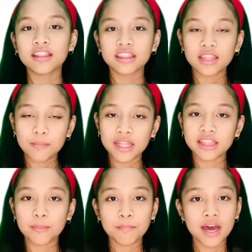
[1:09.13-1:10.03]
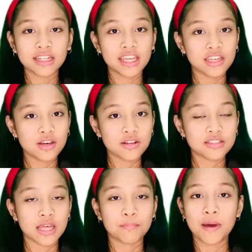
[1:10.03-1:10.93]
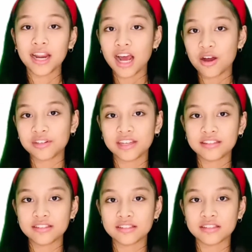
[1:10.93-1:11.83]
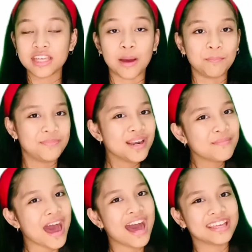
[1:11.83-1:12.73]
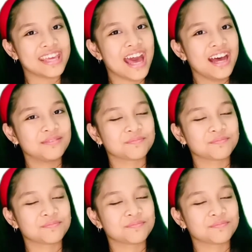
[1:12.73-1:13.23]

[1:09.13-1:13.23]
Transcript: Teman-teman Kidos dan para audiens yang berbahagia,